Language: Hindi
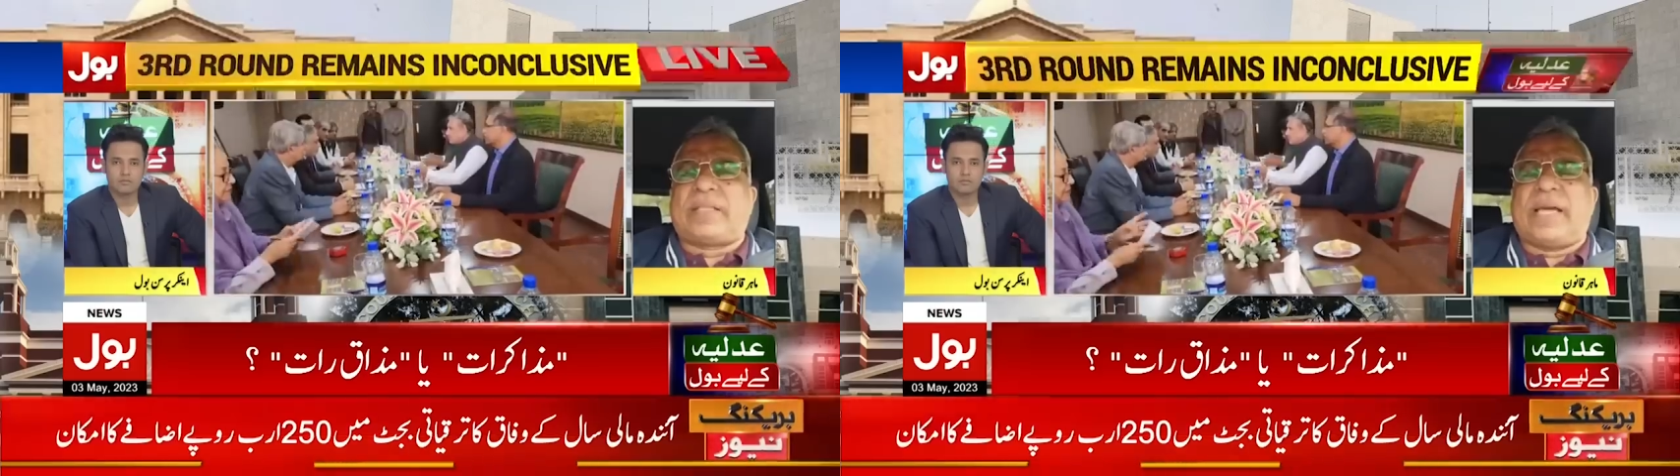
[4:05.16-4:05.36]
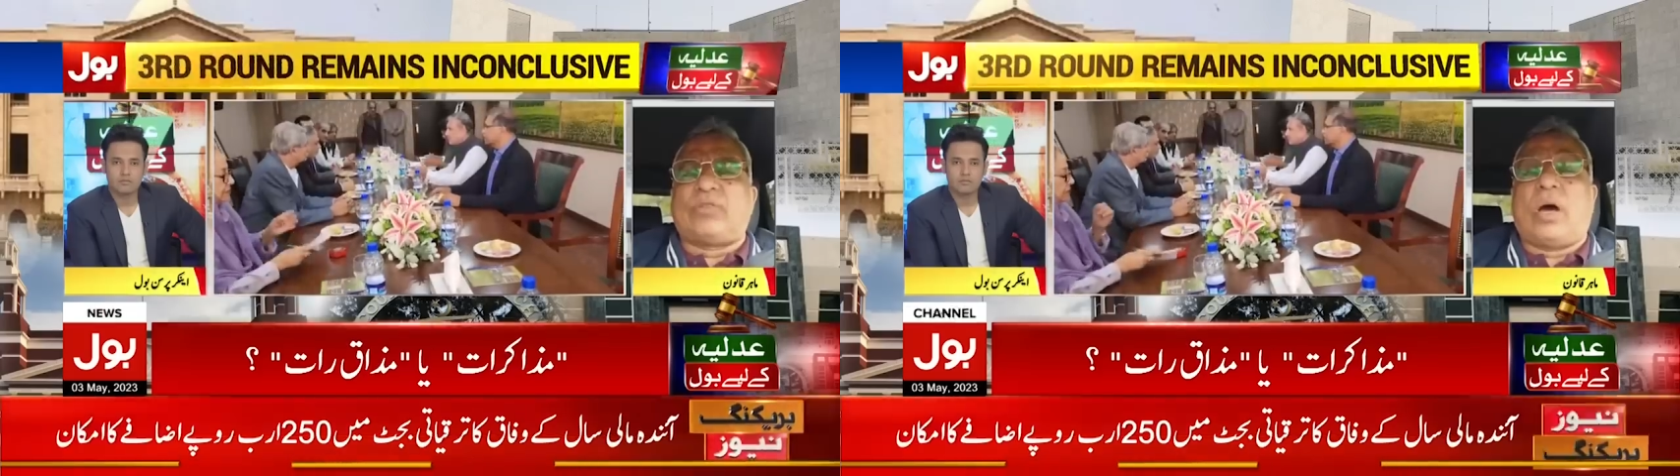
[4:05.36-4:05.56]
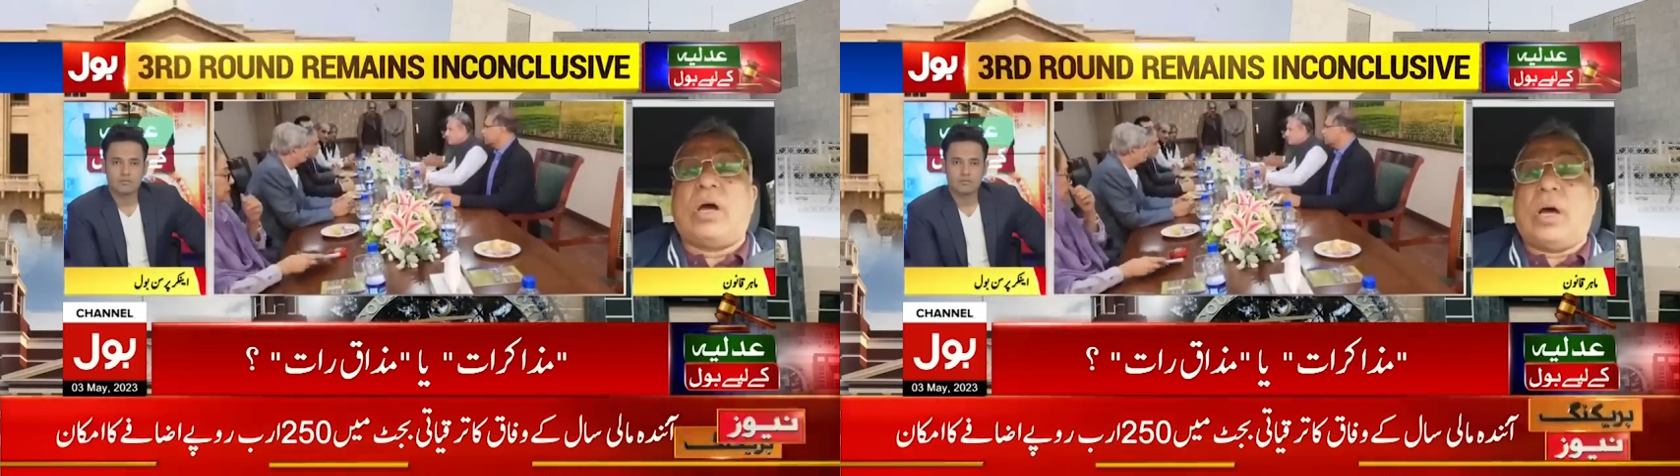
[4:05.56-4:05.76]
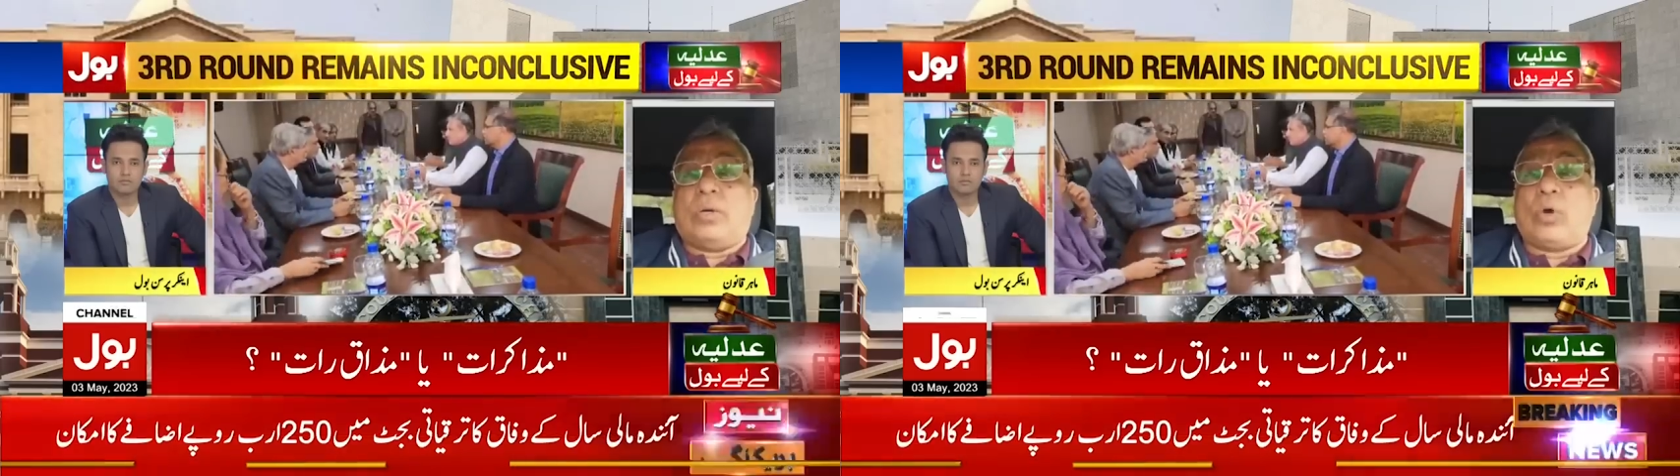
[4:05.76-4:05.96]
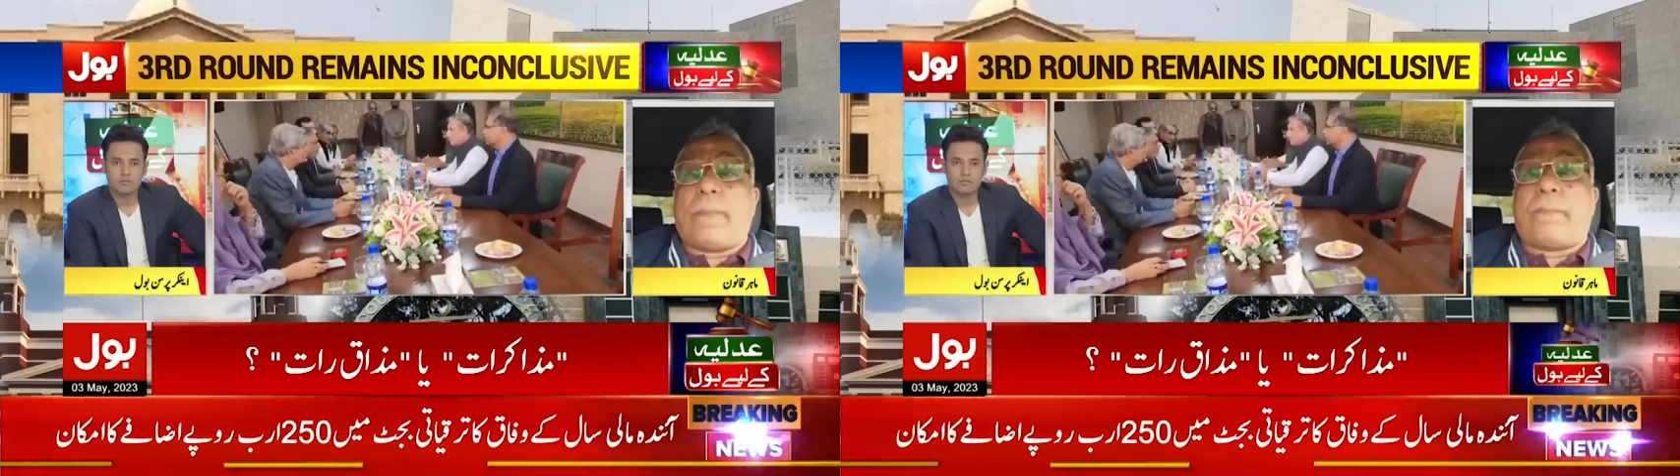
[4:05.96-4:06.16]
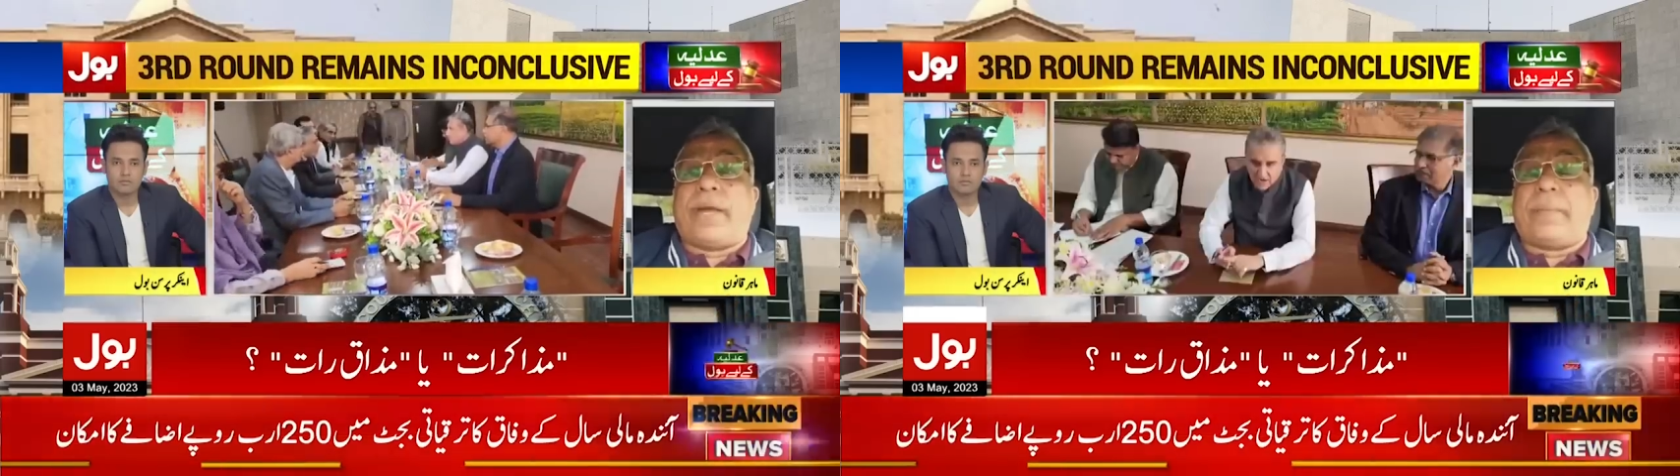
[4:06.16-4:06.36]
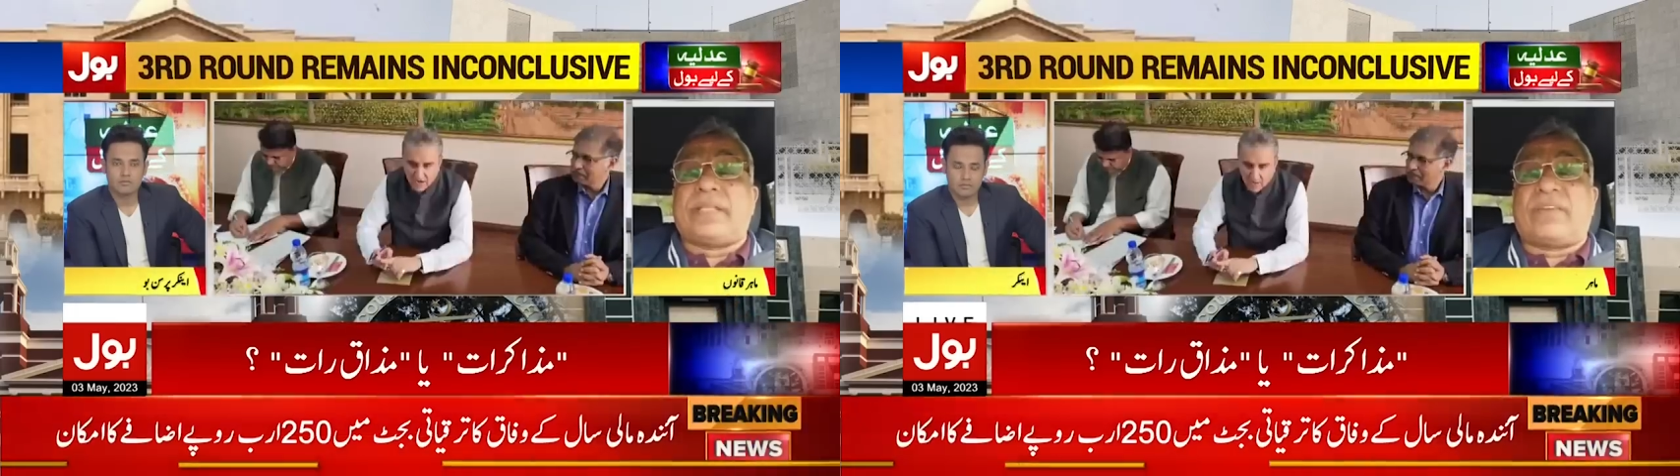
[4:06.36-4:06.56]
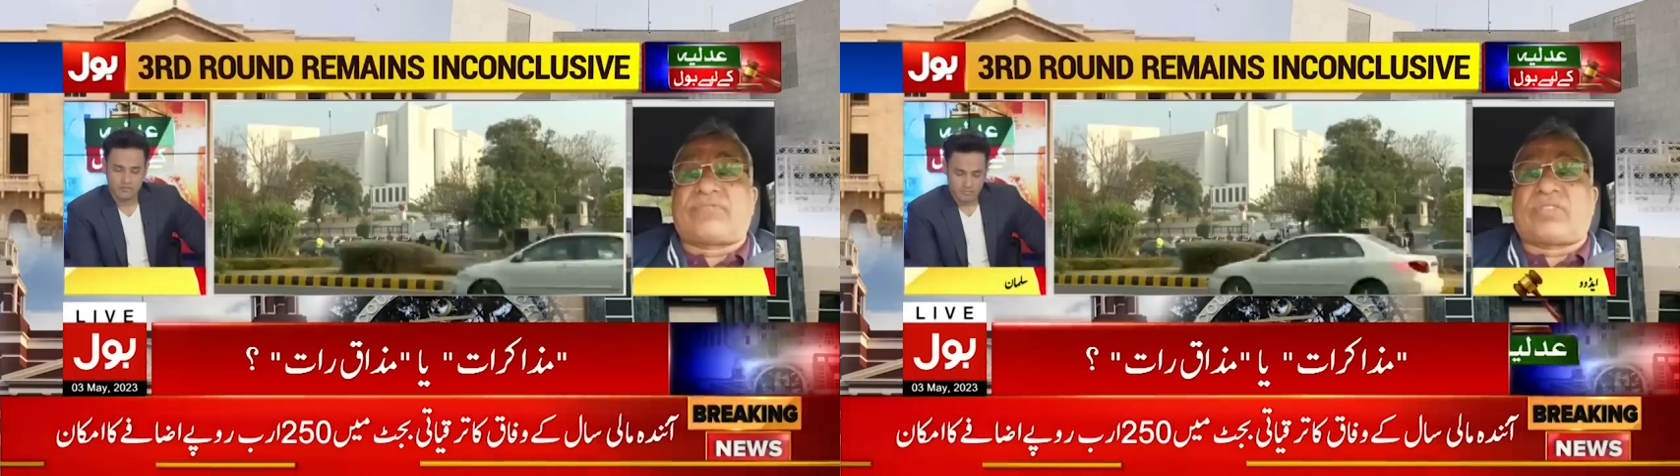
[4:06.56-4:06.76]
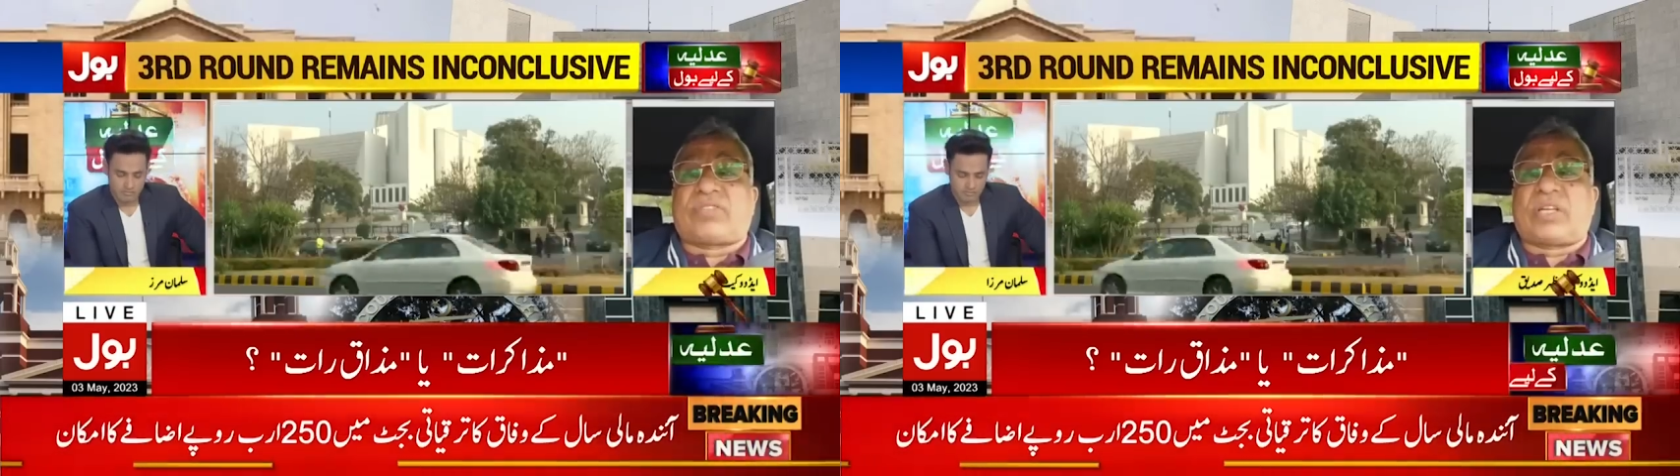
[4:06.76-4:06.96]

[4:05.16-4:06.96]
है जो जो आप बड़े बड़े दफ्तर